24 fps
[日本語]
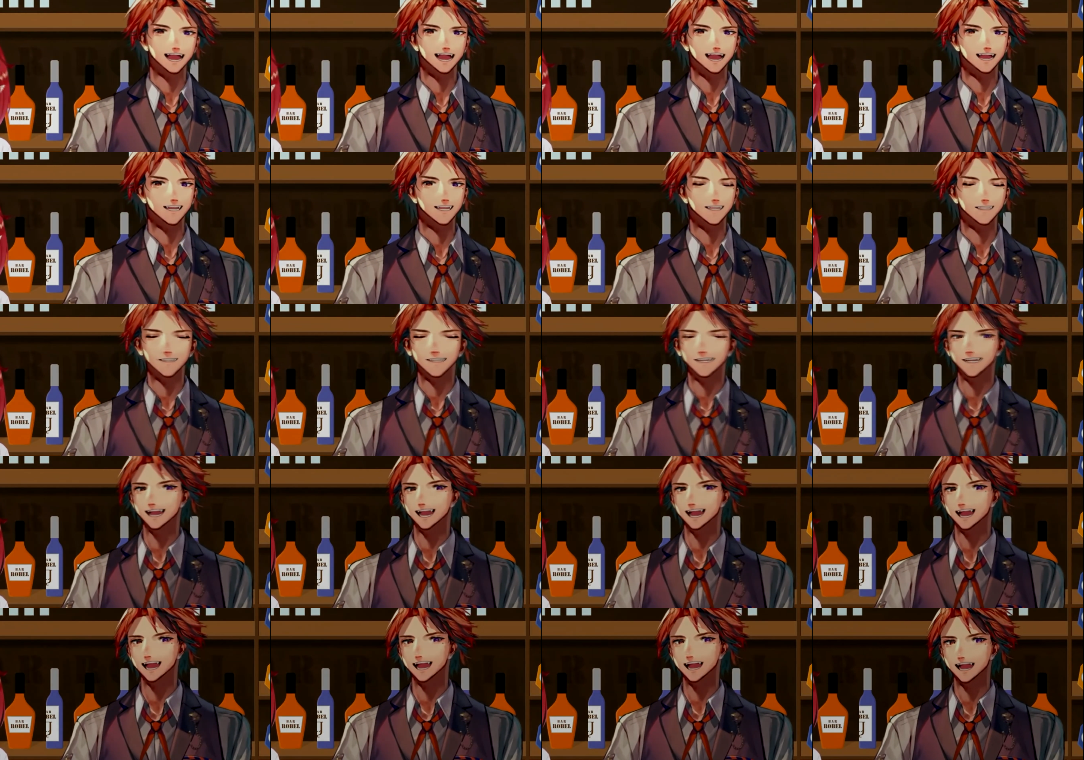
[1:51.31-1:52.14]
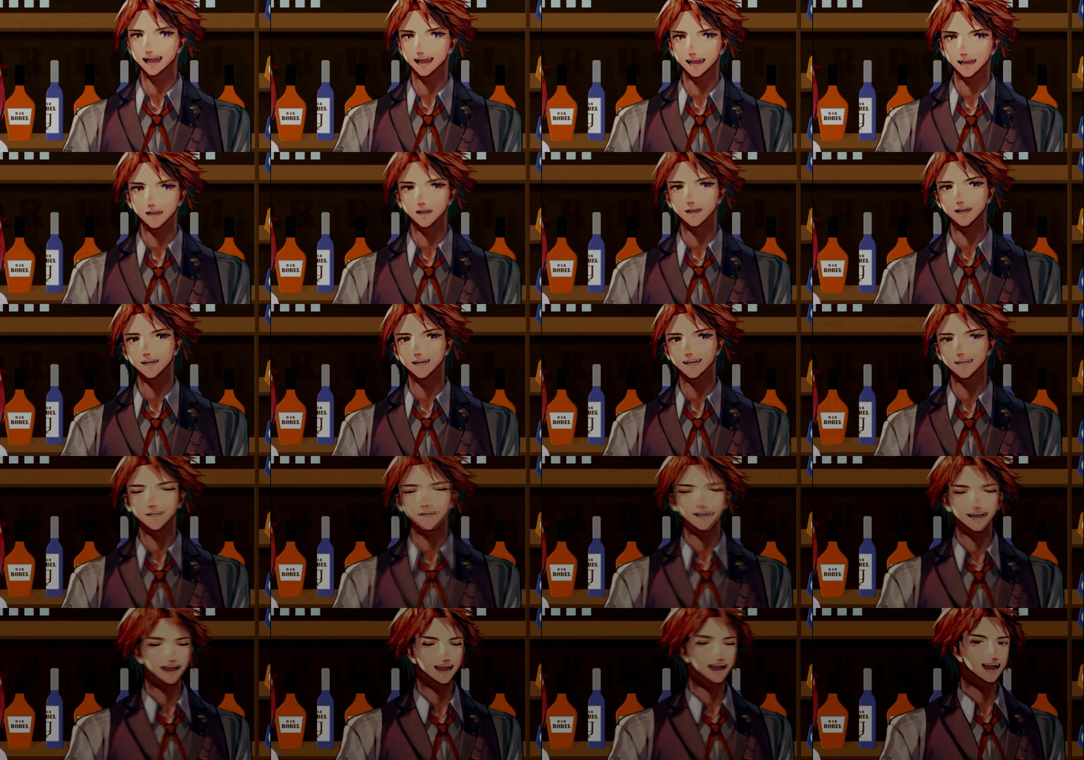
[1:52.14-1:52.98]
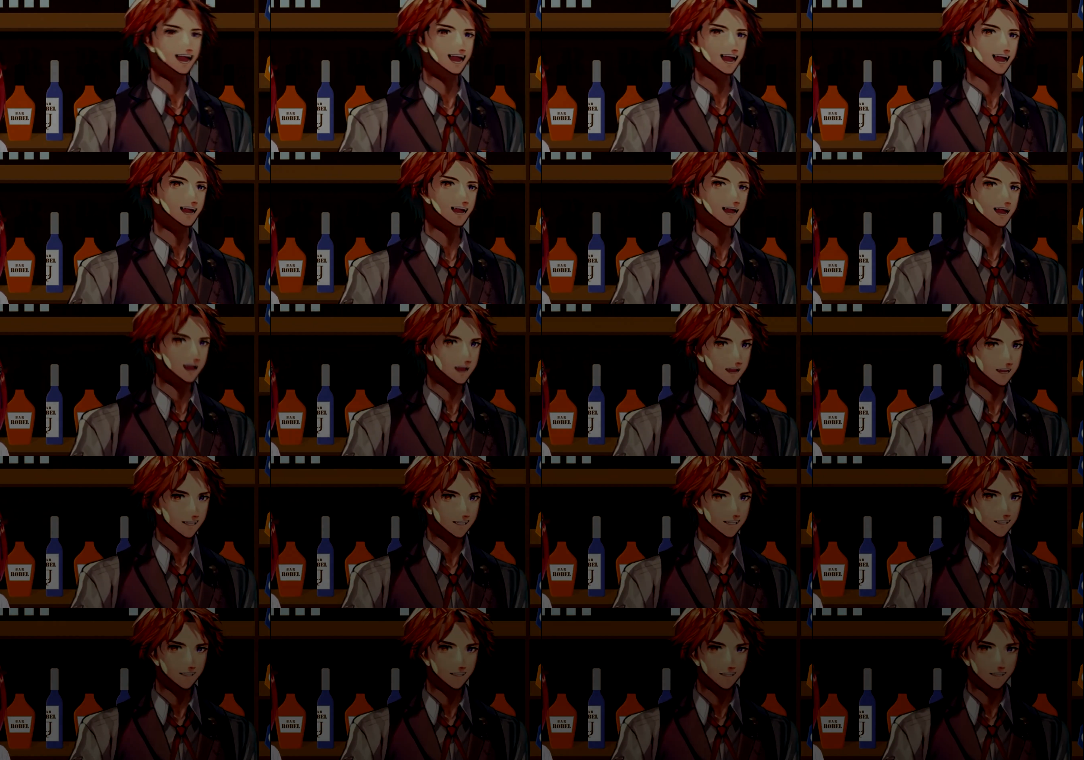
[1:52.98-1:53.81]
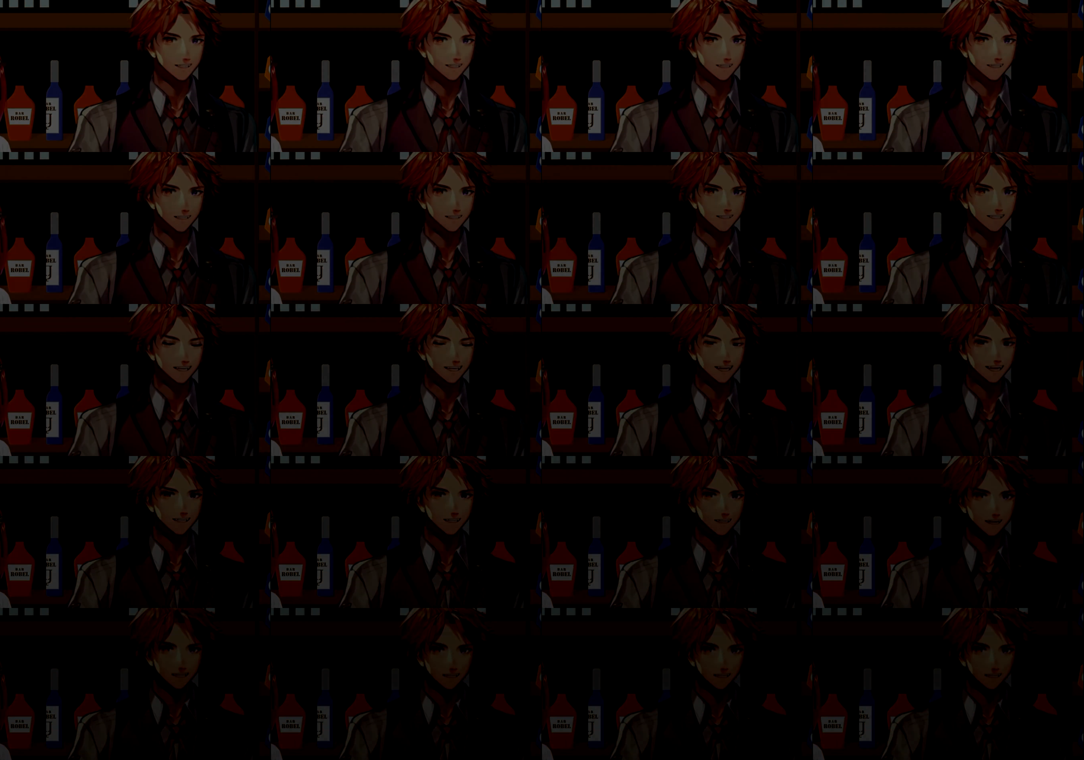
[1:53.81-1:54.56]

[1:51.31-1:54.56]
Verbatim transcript: でもせやねんよく人から感情の起伏そんななさそうやっ